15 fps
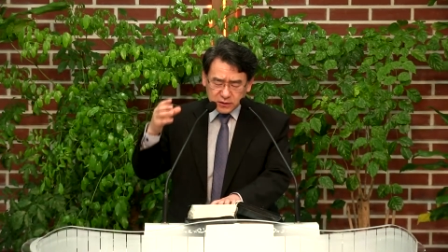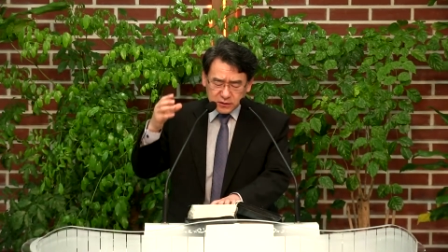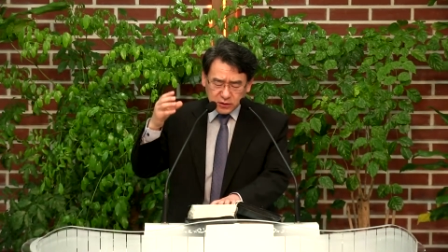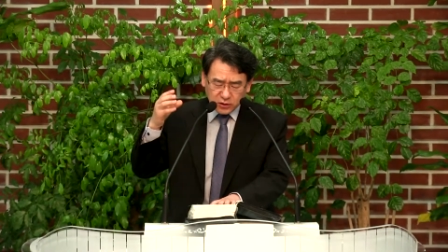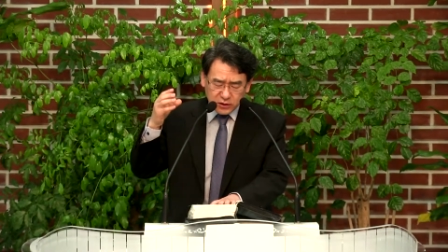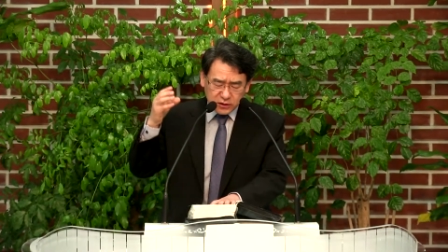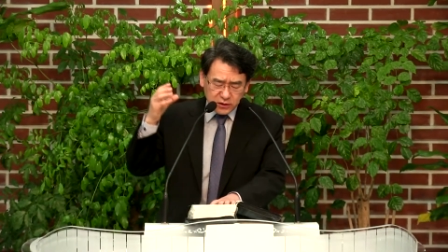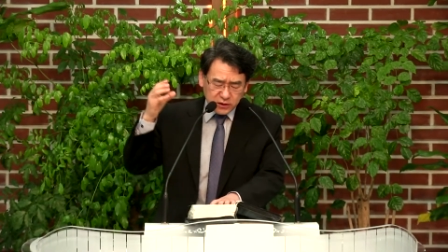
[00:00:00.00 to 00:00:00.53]

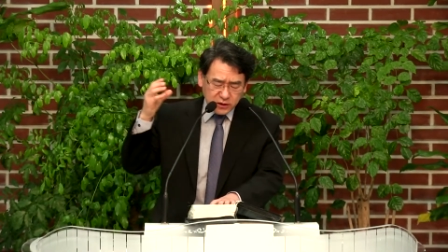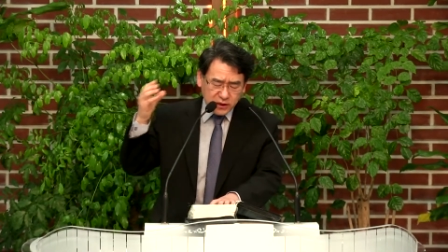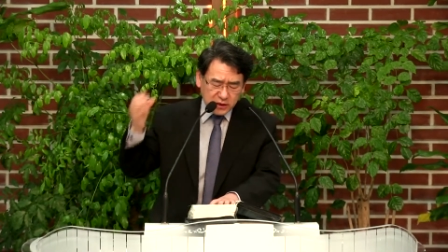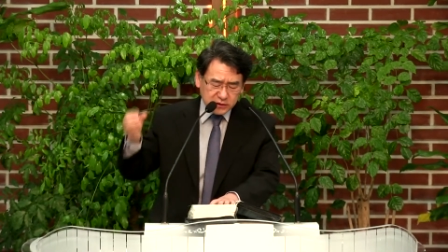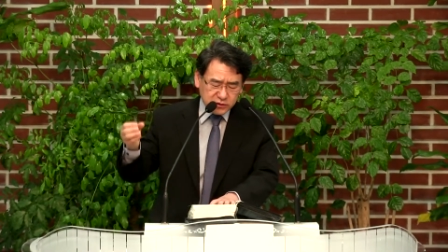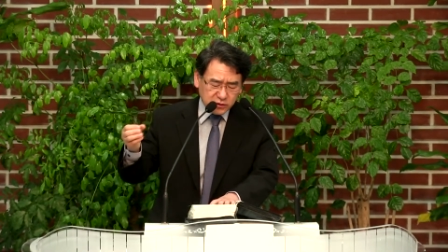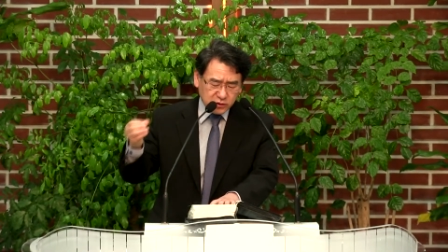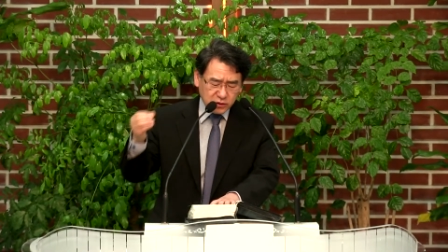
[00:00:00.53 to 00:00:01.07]
너희들이
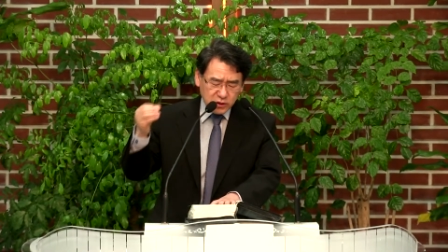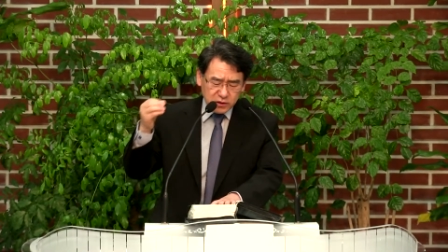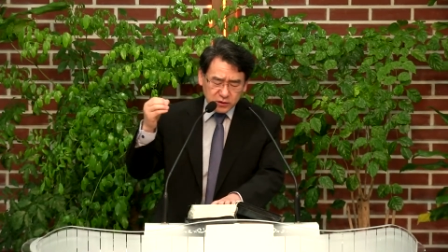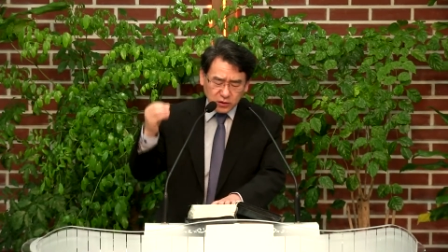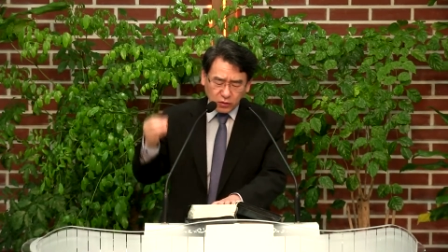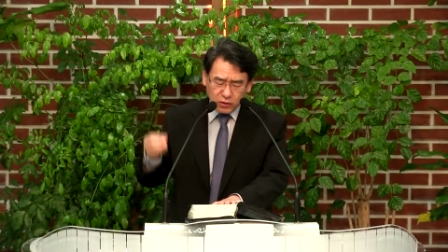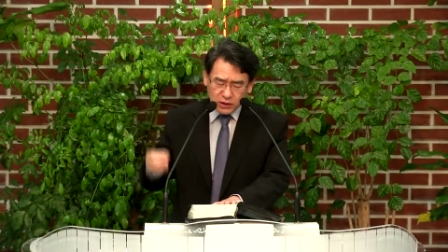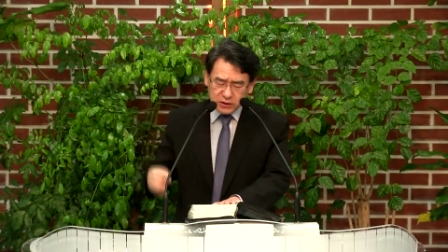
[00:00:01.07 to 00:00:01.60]
가서
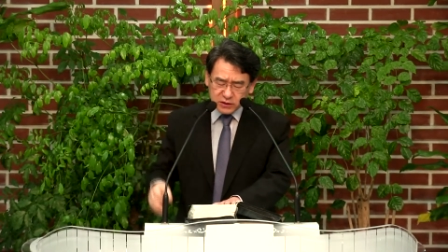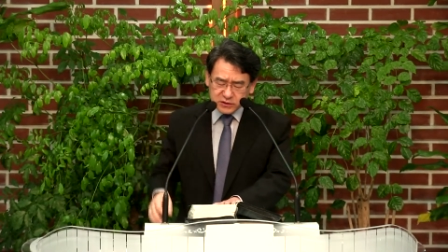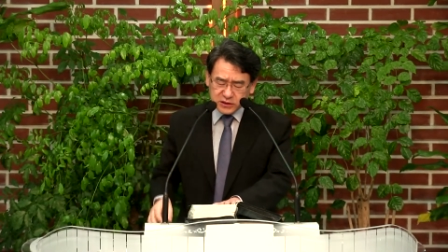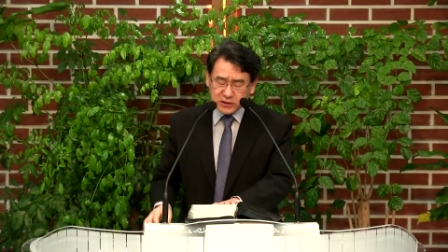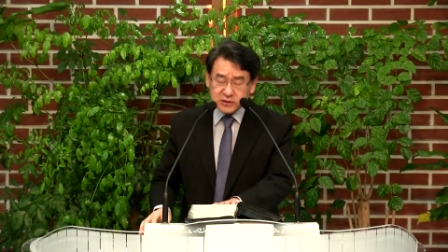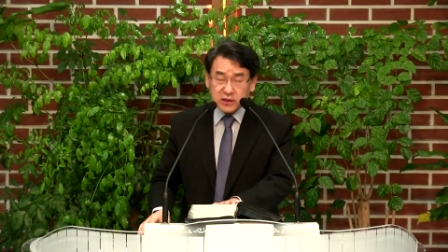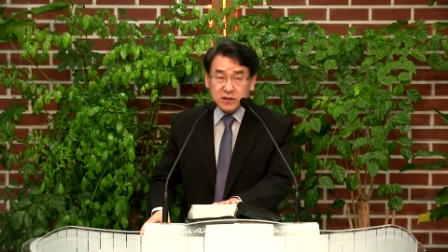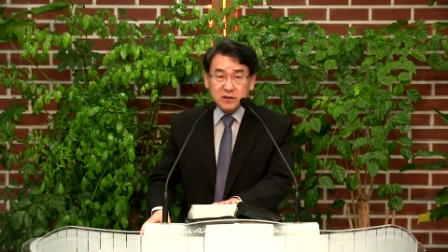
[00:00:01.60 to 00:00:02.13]
여호와께
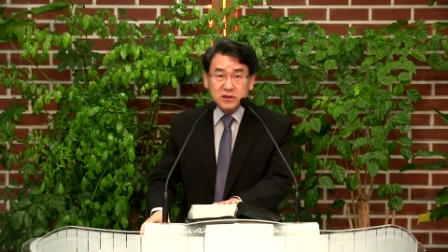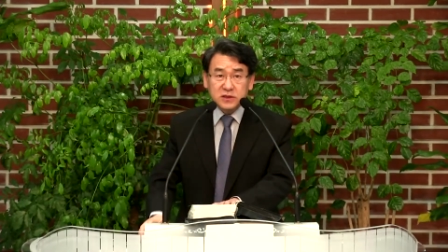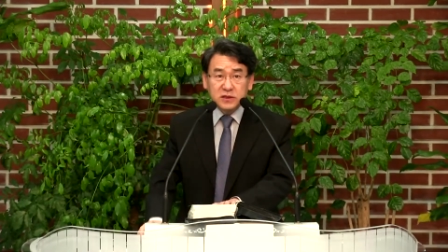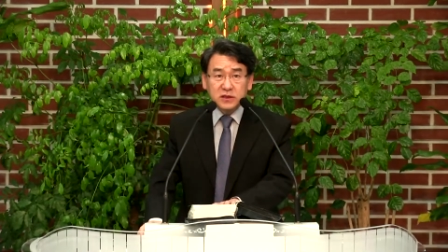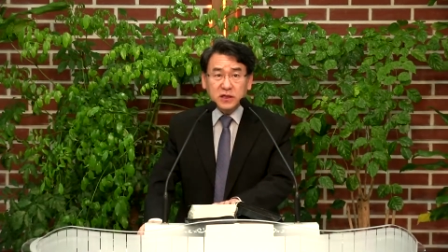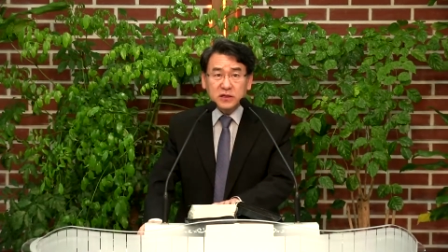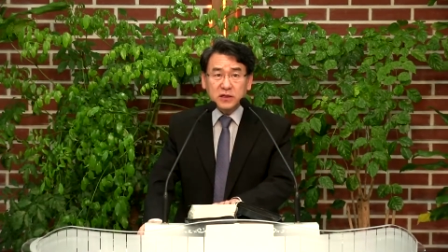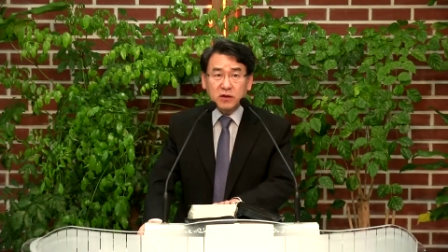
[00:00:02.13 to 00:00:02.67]
제사를
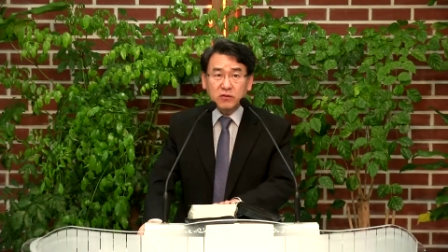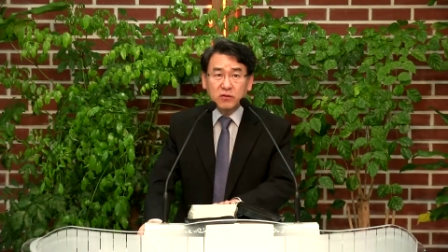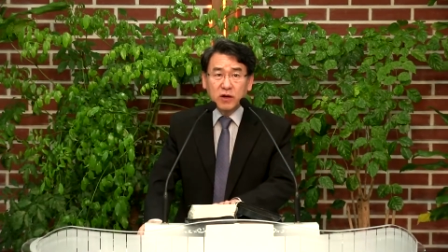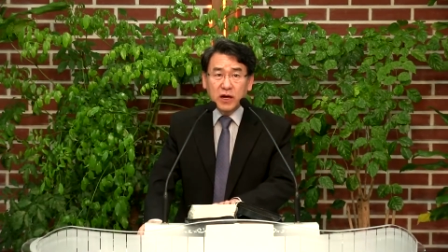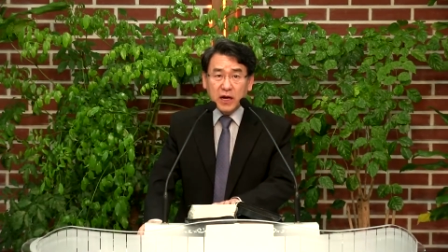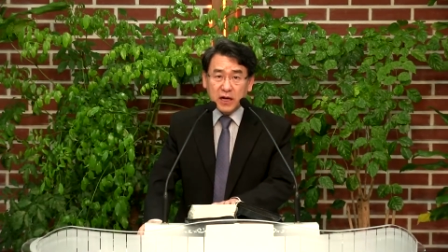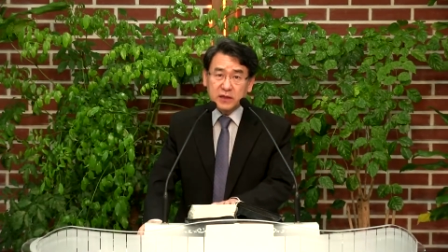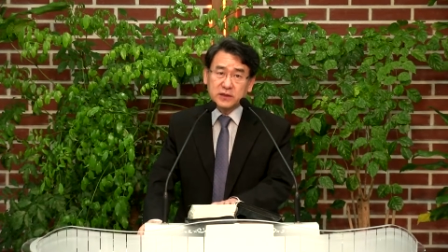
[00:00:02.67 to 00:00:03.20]
드리겠다고
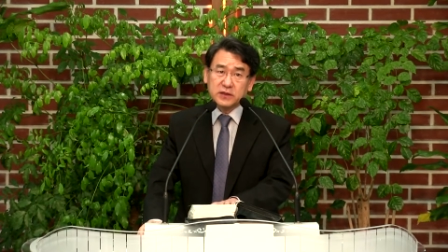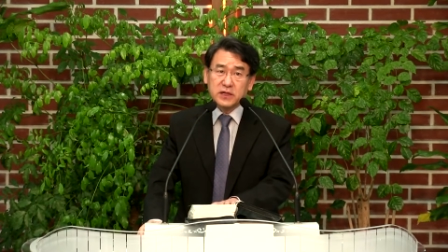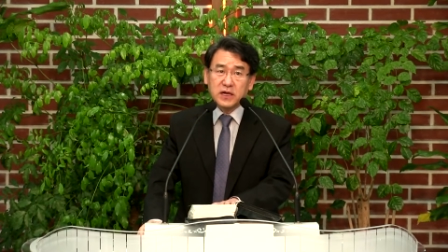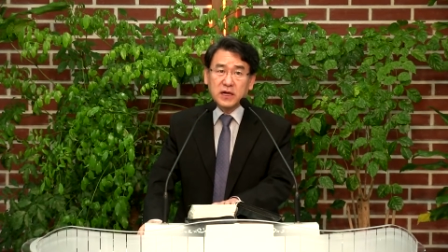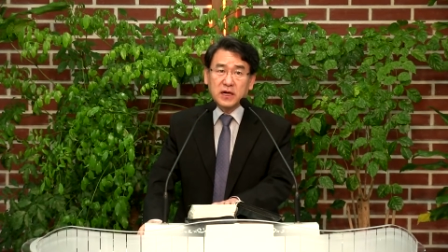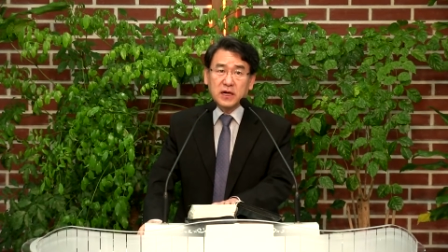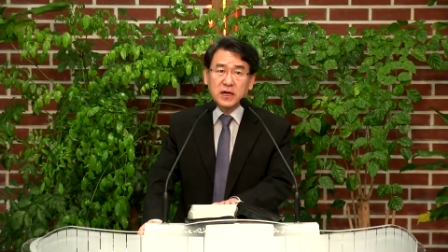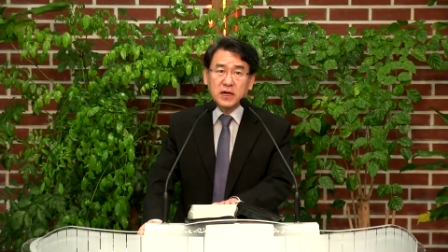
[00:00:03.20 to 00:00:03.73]

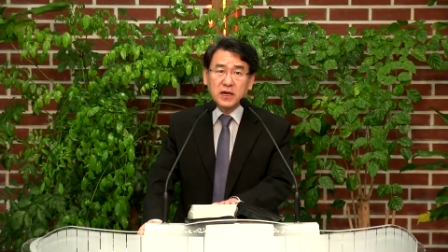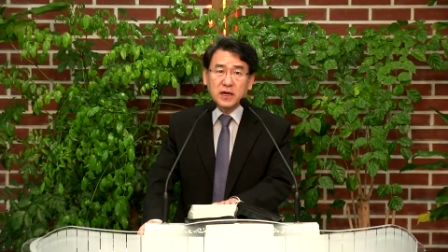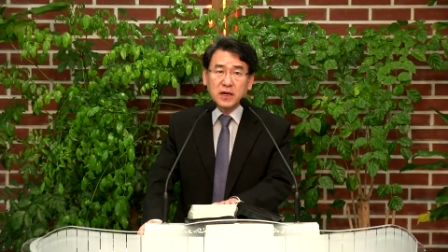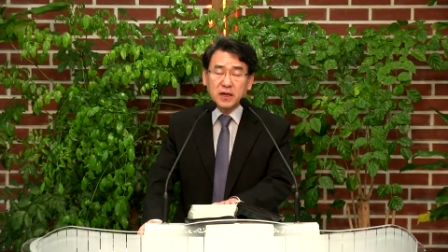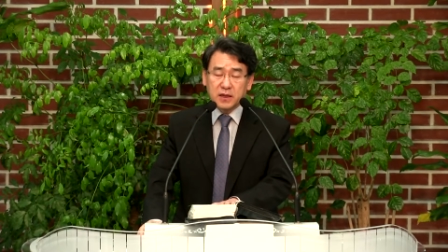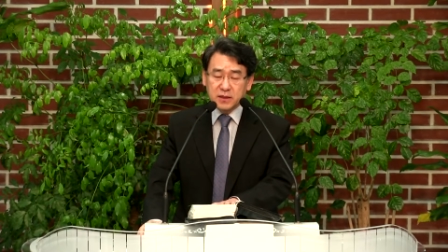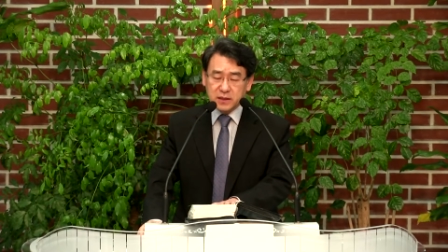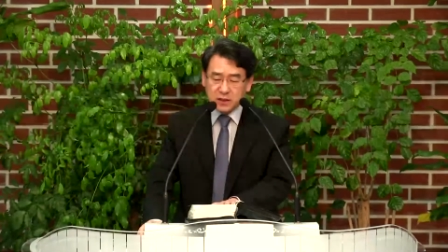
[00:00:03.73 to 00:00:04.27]

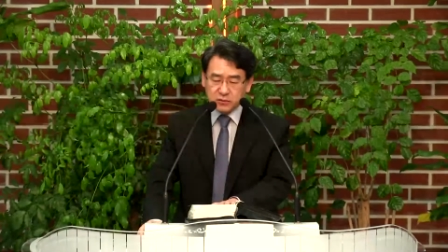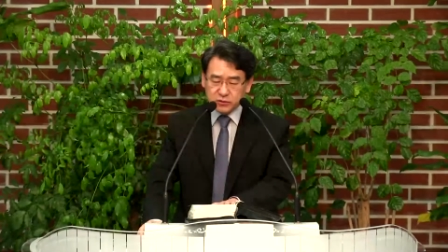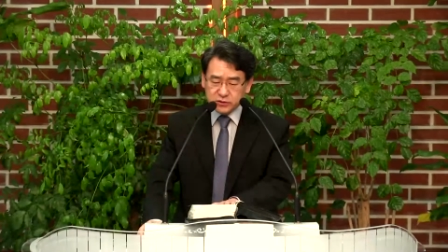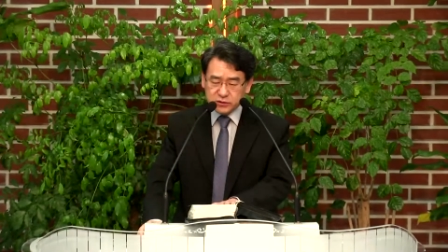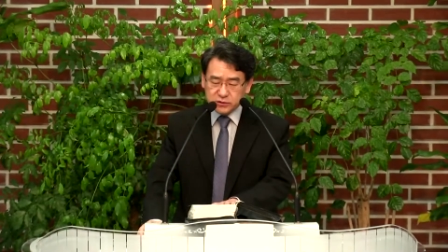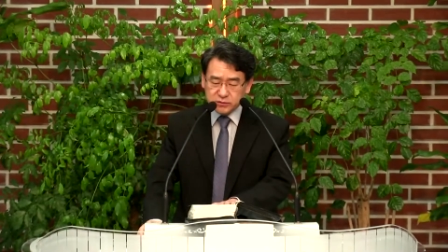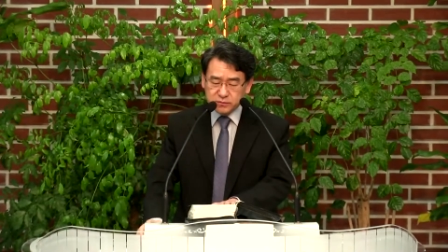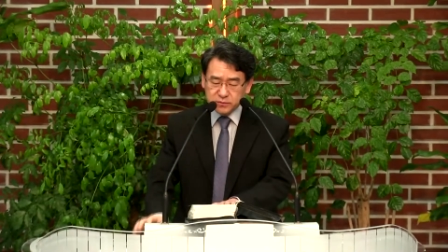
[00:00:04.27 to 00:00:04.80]
하느냐라고
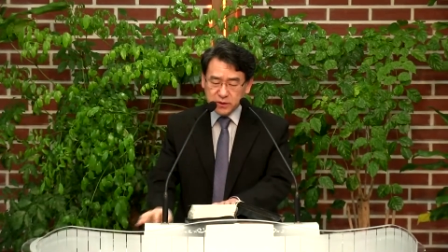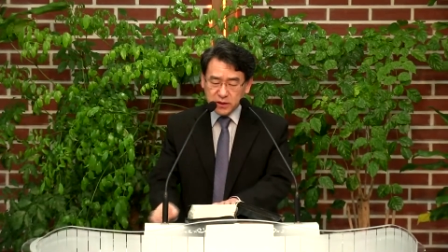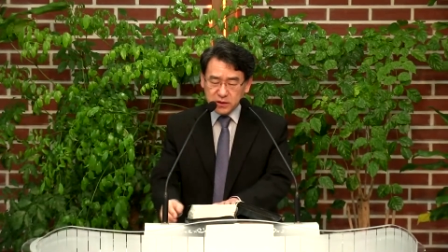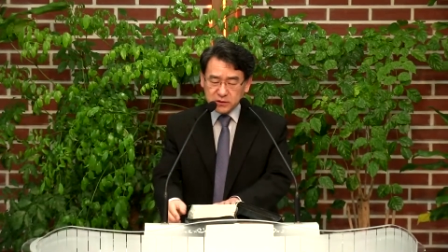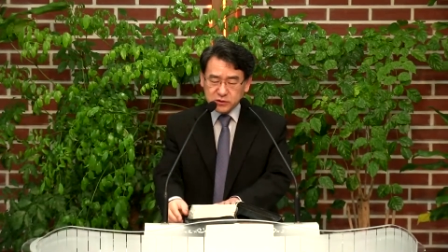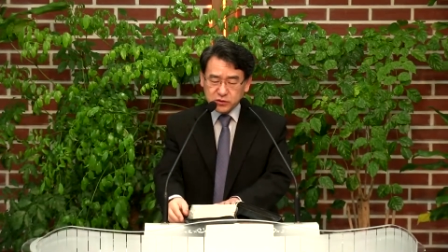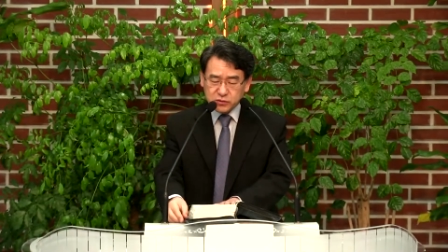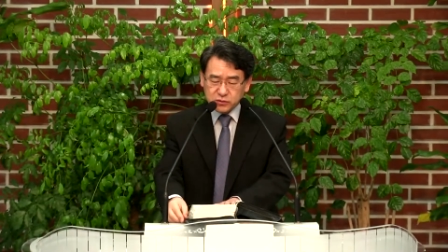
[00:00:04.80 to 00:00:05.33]
지금
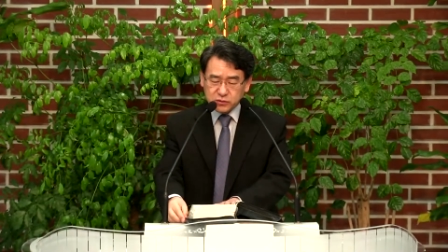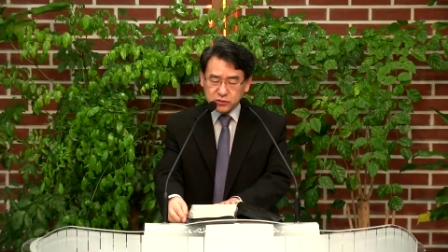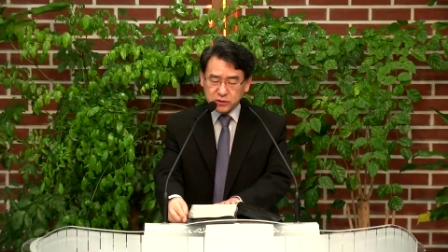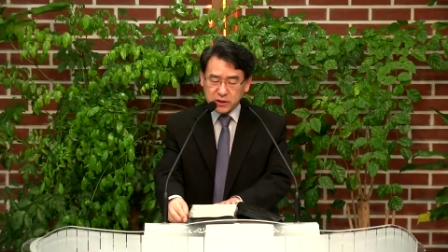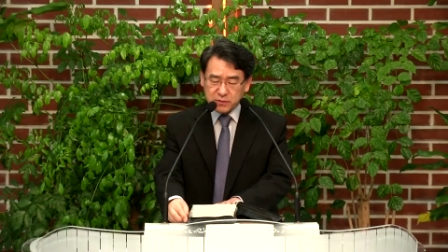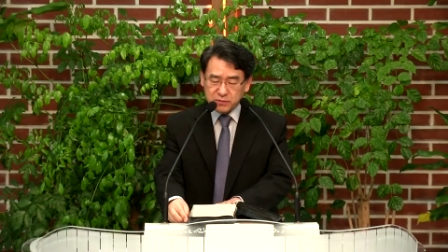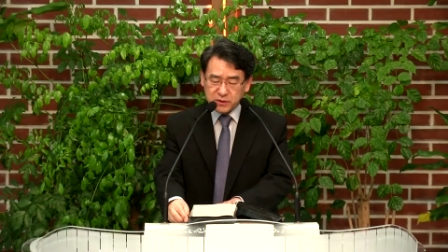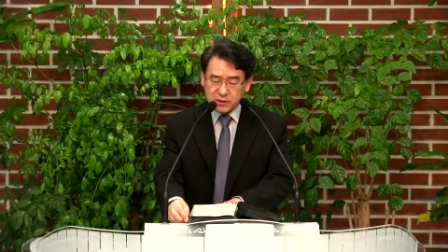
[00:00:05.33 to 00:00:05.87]
추궁을
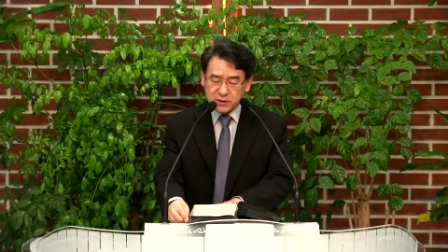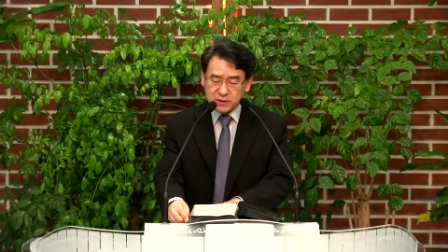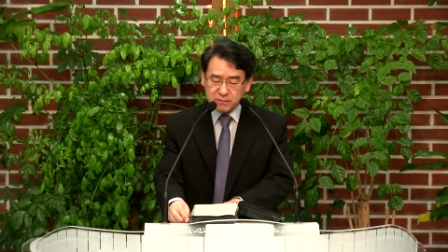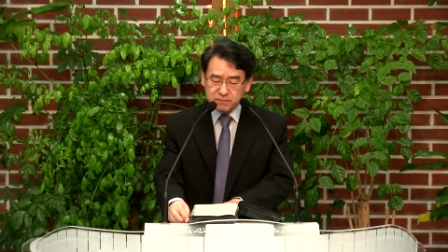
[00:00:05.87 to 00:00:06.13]
합니다.